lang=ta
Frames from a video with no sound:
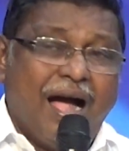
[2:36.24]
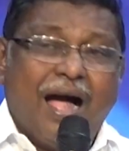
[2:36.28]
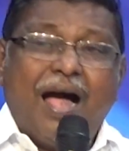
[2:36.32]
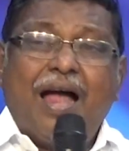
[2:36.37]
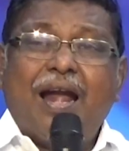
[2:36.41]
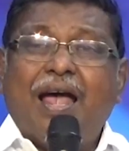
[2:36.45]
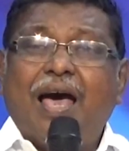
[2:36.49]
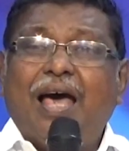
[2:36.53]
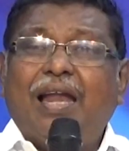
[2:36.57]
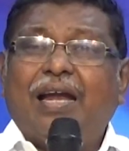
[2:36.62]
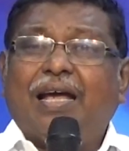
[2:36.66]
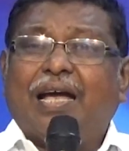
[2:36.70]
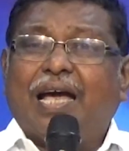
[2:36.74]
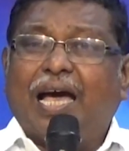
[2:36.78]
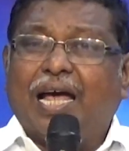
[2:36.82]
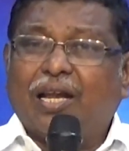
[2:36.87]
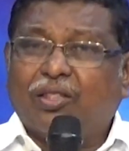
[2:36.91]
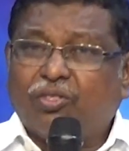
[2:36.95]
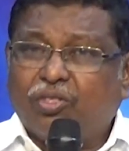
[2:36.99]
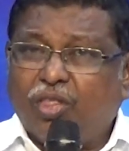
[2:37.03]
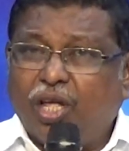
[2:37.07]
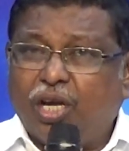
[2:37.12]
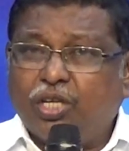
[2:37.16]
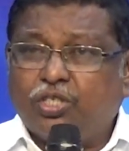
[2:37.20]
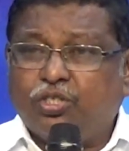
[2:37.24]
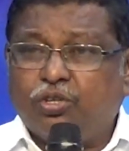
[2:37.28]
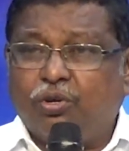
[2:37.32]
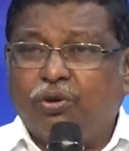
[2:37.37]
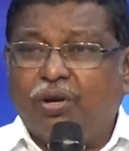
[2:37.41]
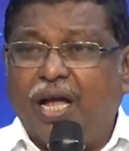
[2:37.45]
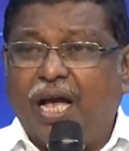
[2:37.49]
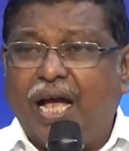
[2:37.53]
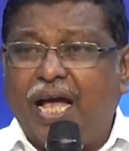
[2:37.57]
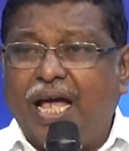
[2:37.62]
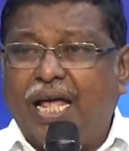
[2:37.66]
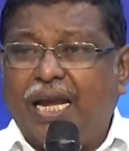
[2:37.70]
ஆனால் கர்த்தர்
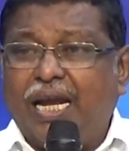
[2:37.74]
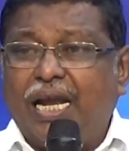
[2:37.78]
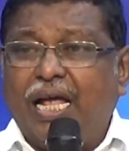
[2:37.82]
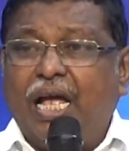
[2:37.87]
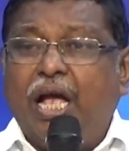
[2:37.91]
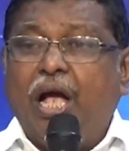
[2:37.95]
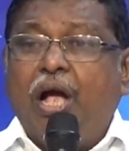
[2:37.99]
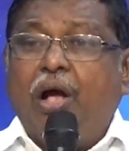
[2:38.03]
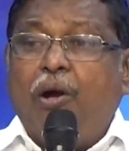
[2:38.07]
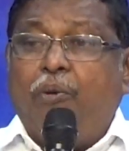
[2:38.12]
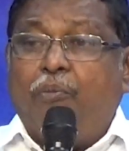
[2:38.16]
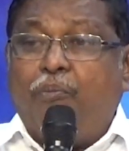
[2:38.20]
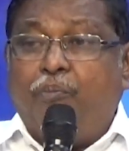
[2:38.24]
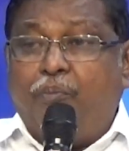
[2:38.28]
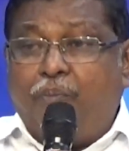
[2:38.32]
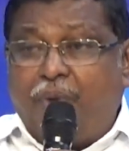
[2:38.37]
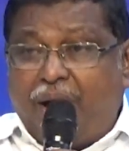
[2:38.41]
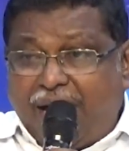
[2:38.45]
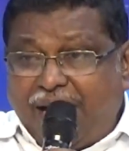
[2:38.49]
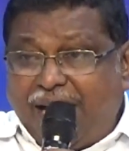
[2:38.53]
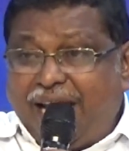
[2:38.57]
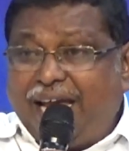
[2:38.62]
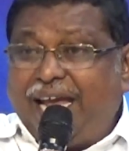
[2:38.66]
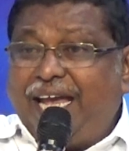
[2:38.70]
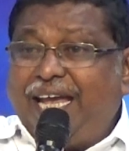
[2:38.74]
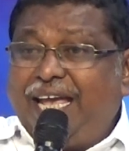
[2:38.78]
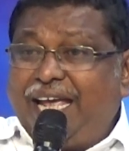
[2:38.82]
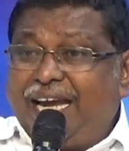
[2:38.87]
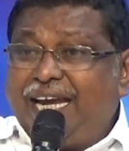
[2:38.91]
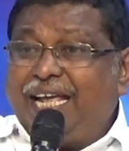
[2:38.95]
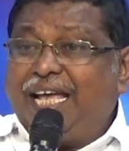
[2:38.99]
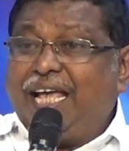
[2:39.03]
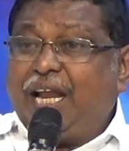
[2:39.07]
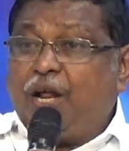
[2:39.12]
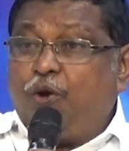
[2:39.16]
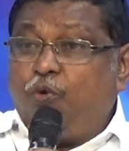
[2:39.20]
சொன்னார் மழை
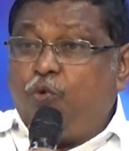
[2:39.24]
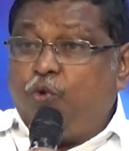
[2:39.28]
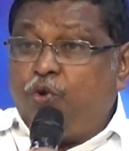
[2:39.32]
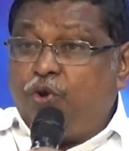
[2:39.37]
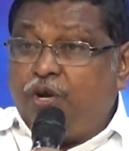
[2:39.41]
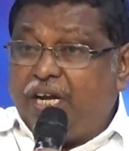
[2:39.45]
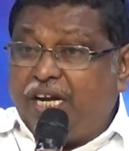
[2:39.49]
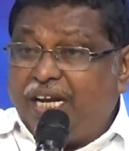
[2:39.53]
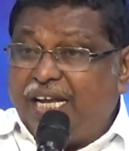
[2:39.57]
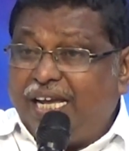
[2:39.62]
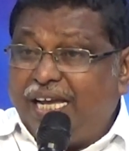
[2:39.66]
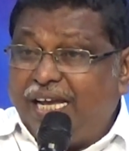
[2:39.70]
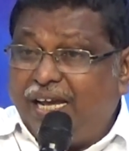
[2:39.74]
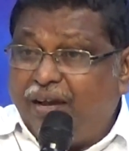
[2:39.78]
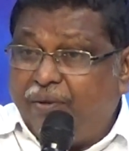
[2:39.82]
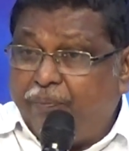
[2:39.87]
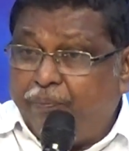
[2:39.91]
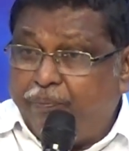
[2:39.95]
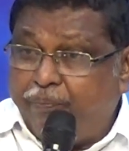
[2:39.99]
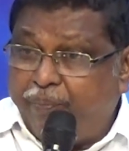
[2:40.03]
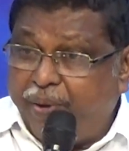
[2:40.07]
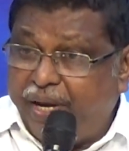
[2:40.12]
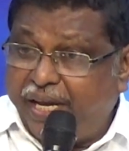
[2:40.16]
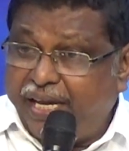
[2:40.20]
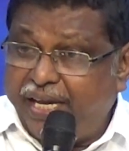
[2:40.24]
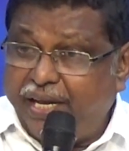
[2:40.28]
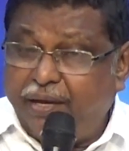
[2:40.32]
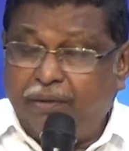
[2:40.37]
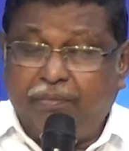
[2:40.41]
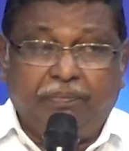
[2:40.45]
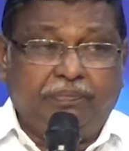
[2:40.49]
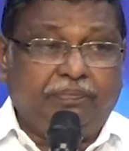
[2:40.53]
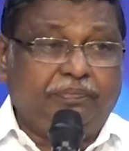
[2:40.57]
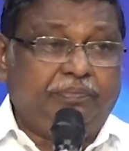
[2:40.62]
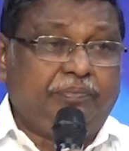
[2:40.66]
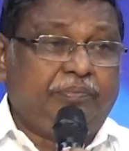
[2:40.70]
என்கிற ஒன்று
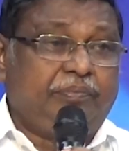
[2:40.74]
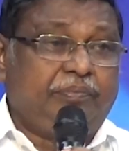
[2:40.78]
பெய்யும்